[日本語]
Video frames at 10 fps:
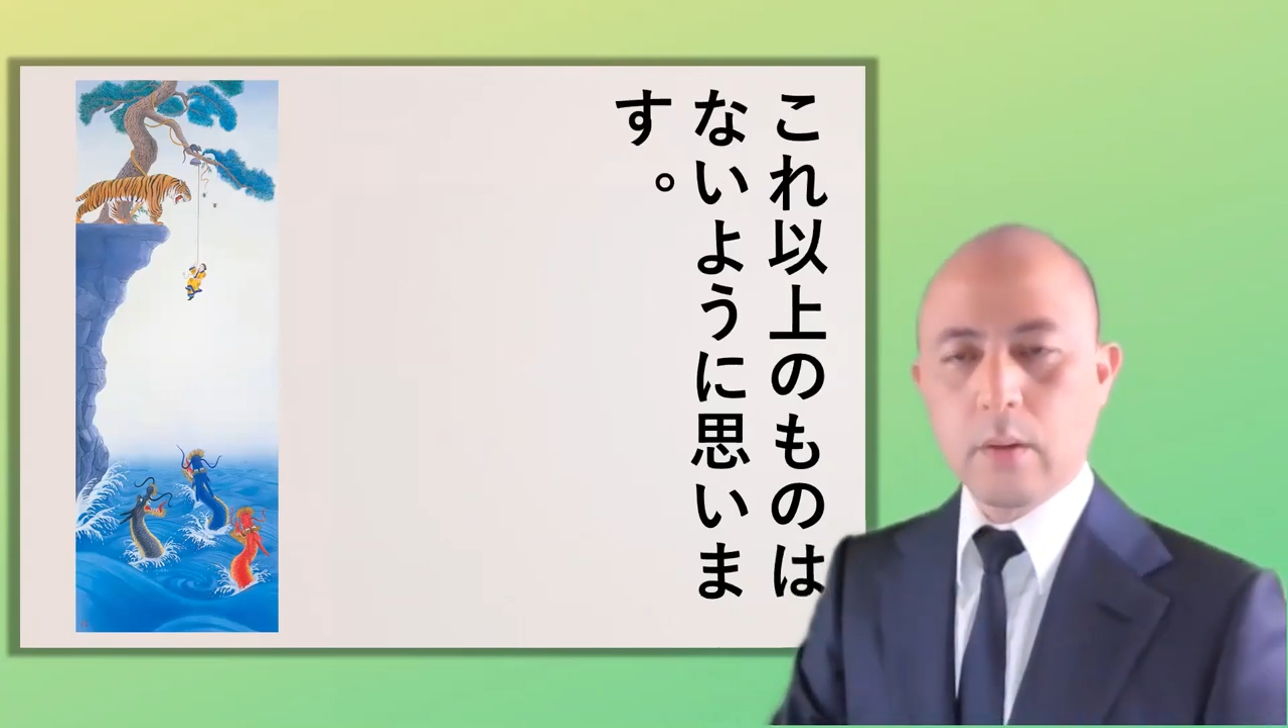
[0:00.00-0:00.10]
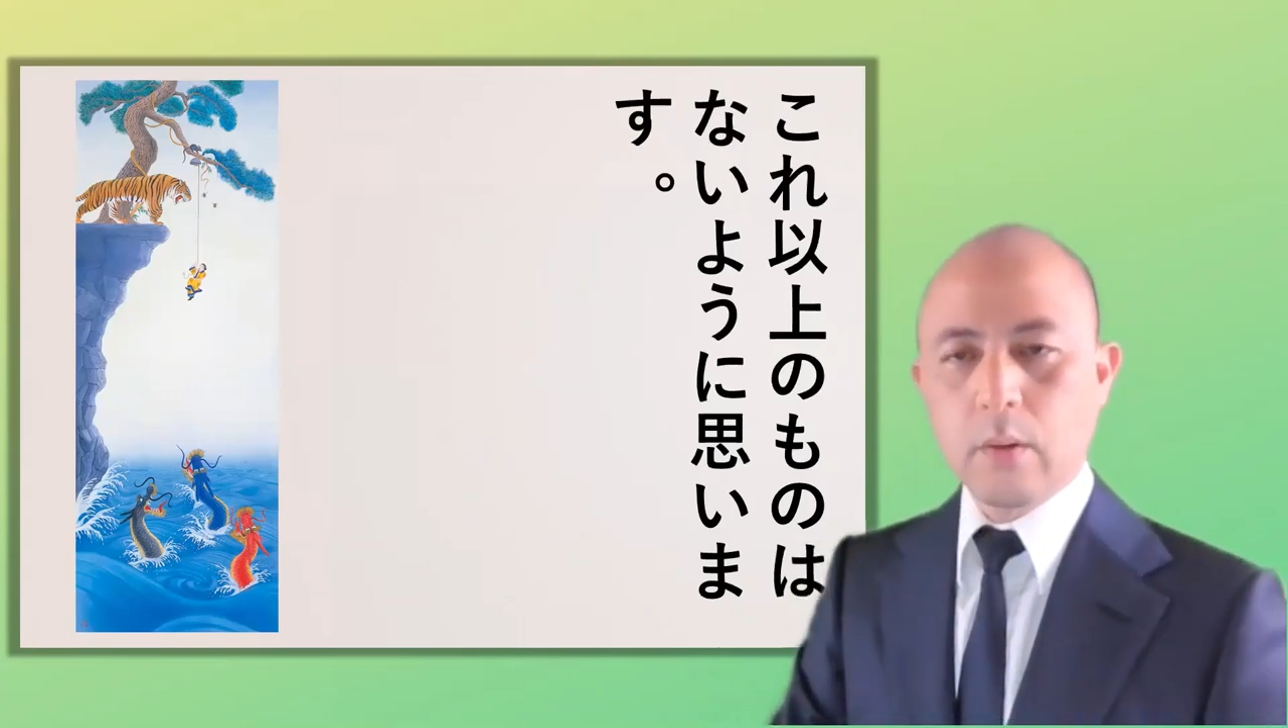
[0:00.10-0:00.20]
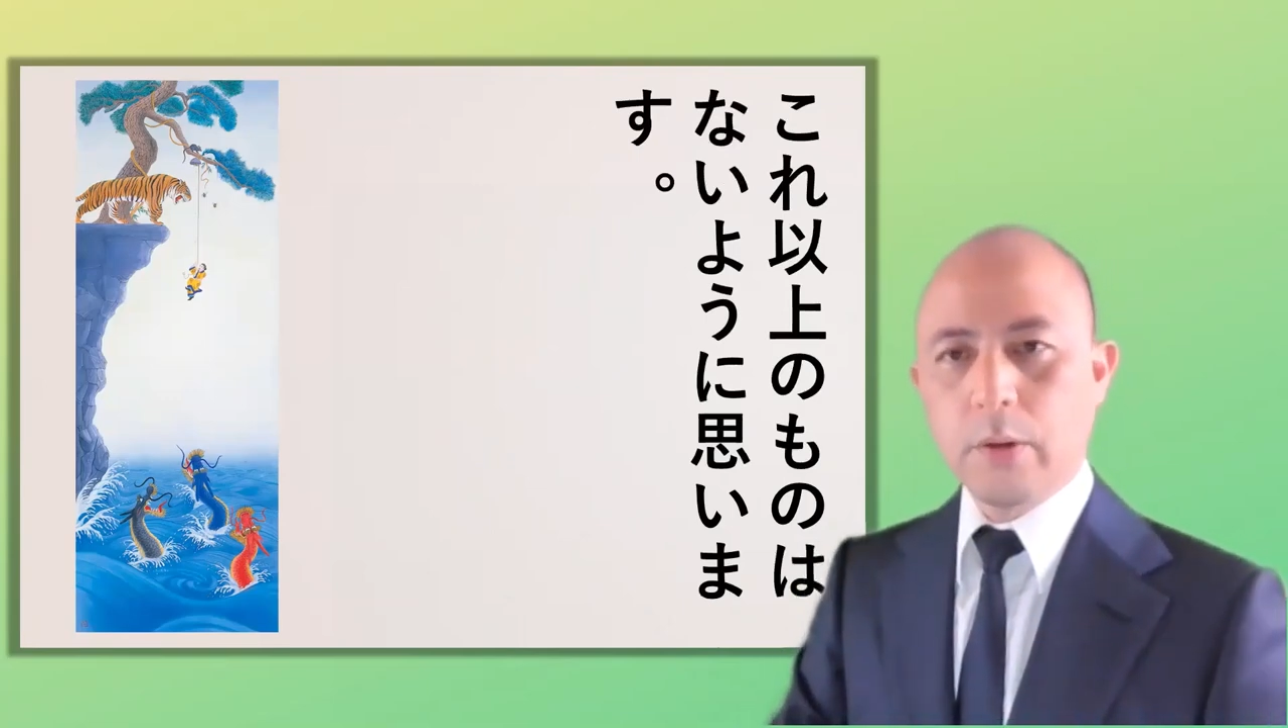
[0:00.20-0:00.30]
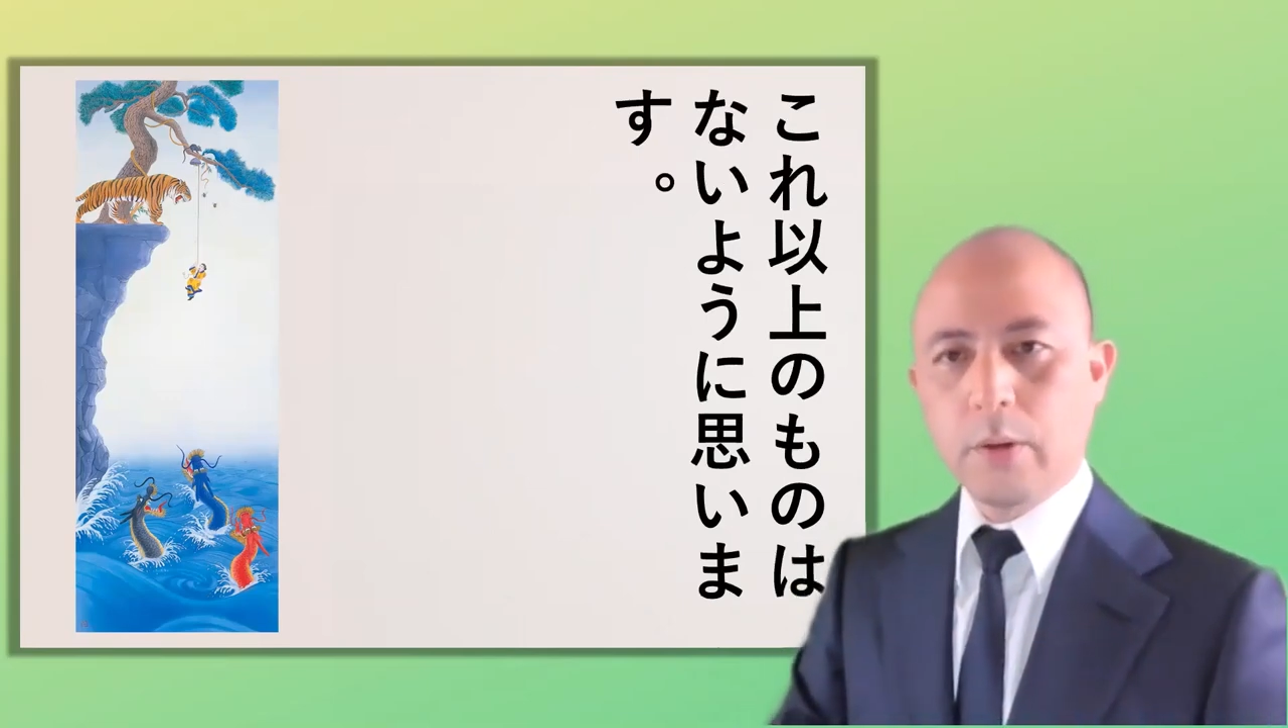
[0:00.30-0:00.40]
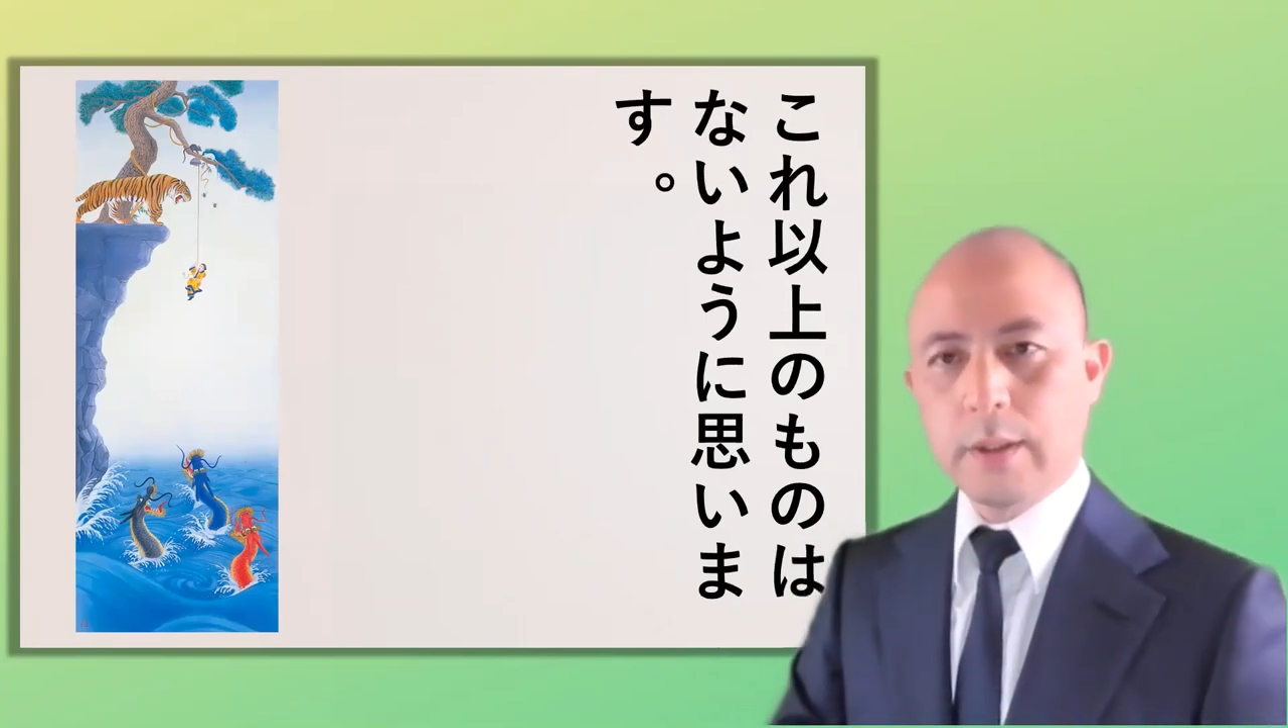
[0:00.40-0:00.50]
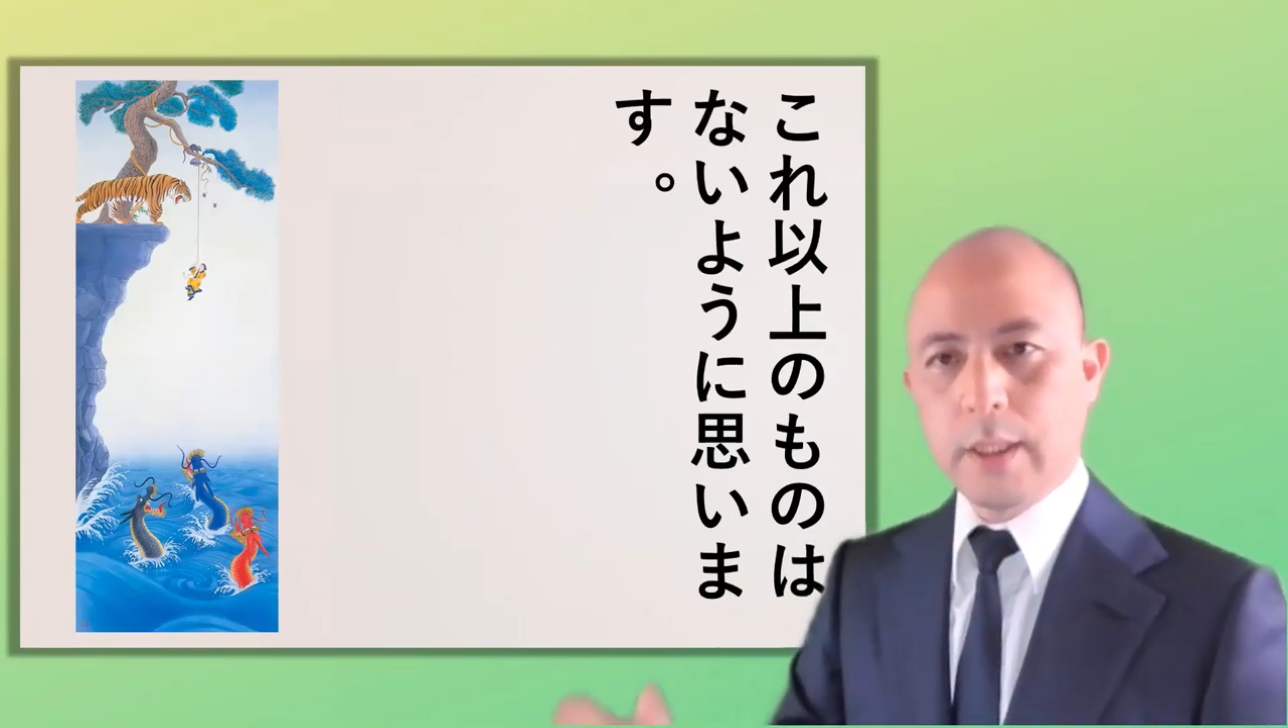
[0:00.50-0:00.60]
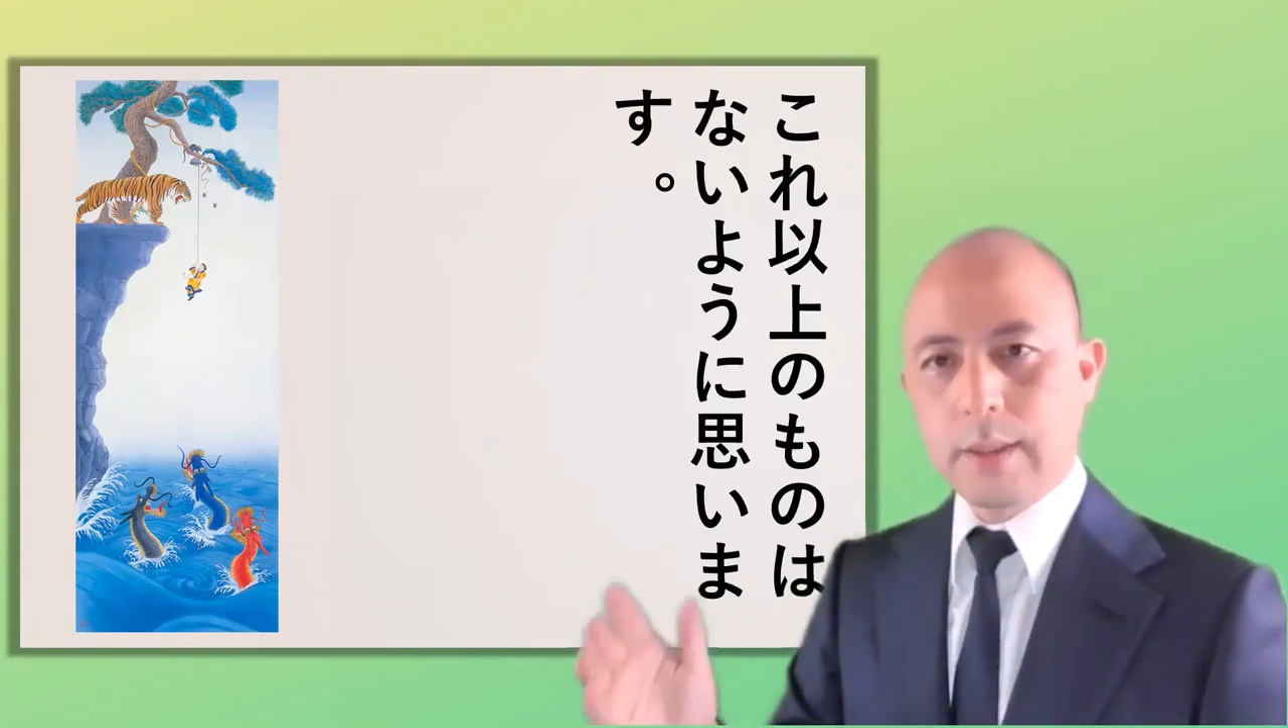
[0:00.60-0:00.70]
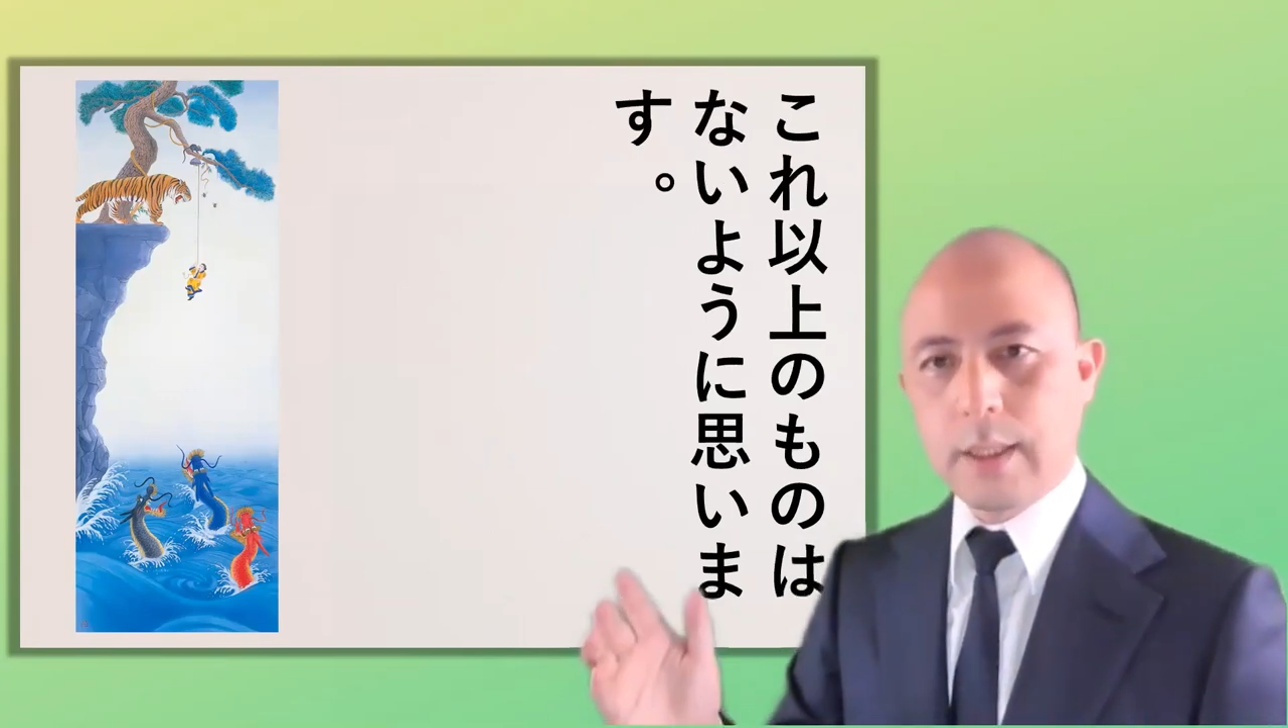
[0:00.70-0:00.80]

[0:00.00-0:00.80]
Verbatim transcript: このように絶